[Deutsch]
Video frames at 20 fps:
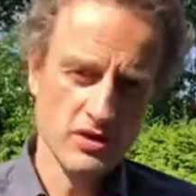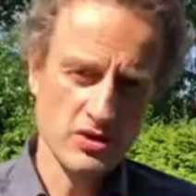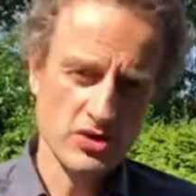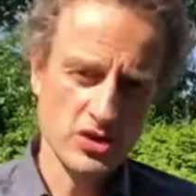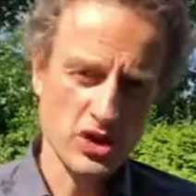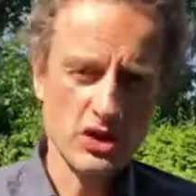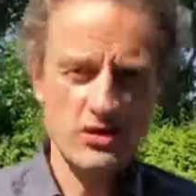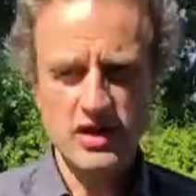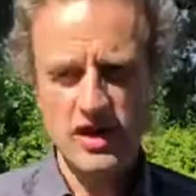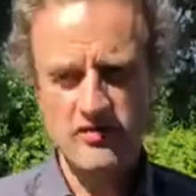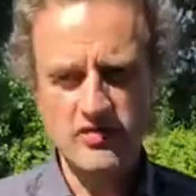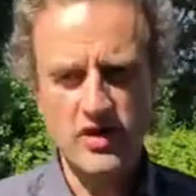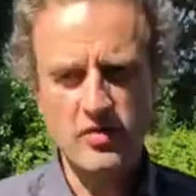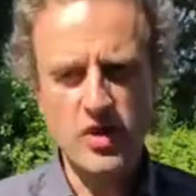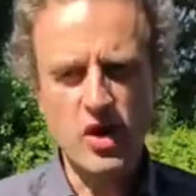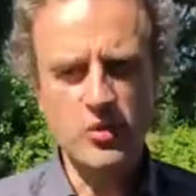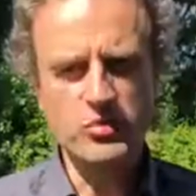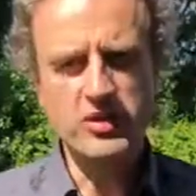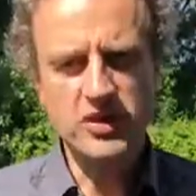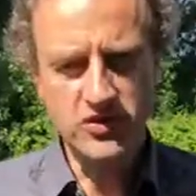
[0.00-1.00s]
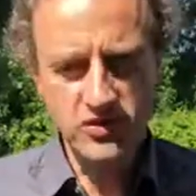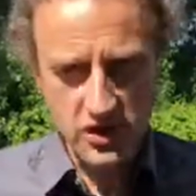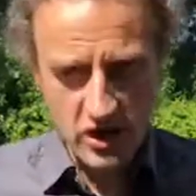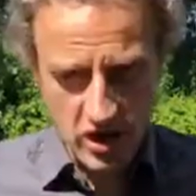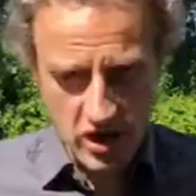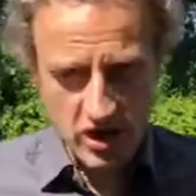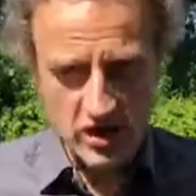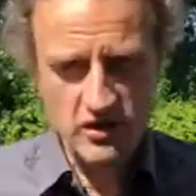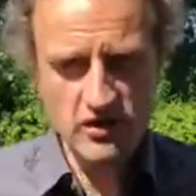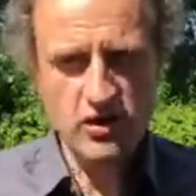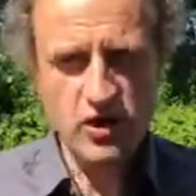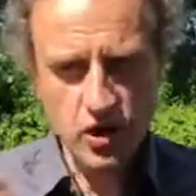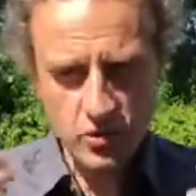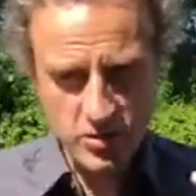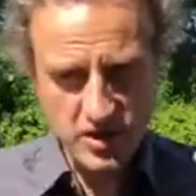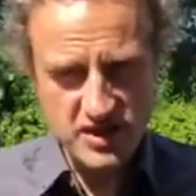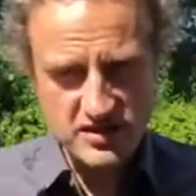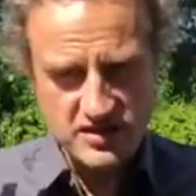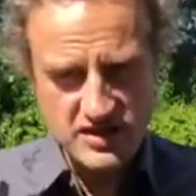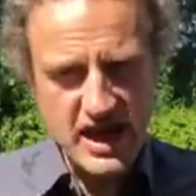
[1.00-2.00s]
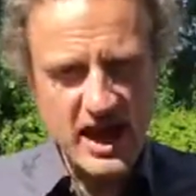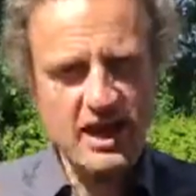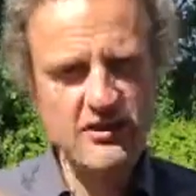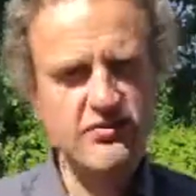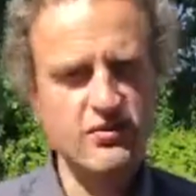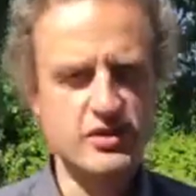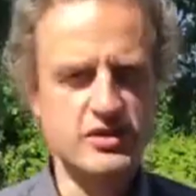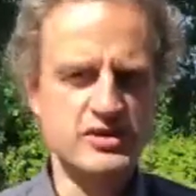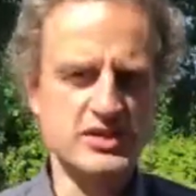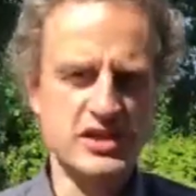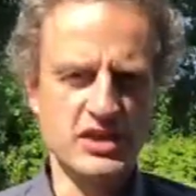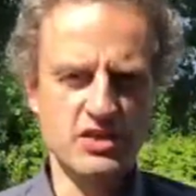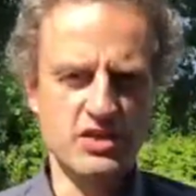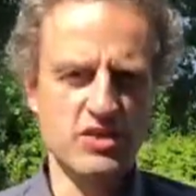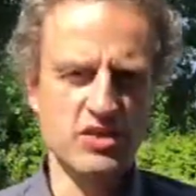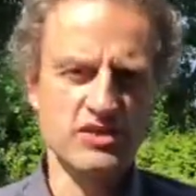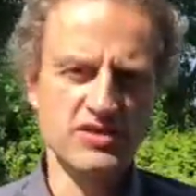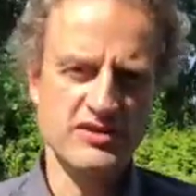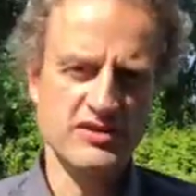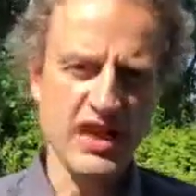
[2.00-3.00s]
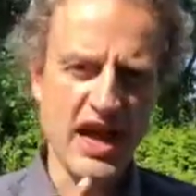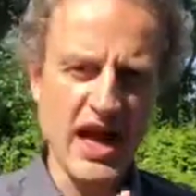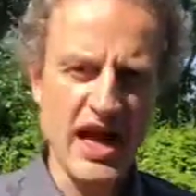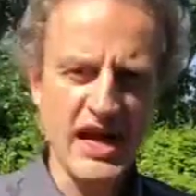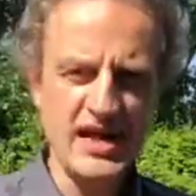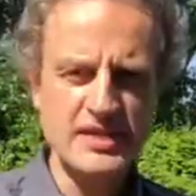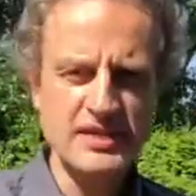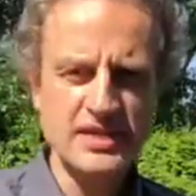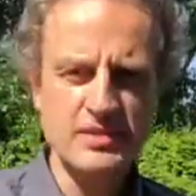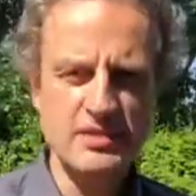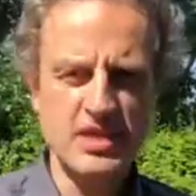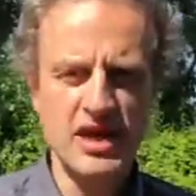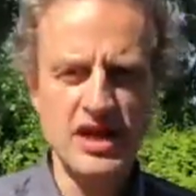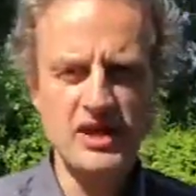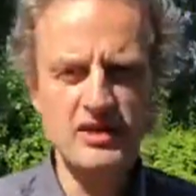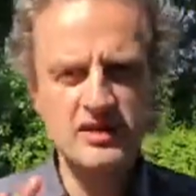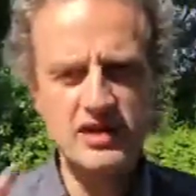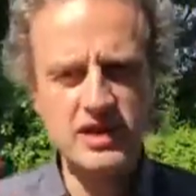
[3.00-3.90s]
Schaut einfach mal, ob, das, ob ihr das nachvollziehen könnt, dass Einsamkeit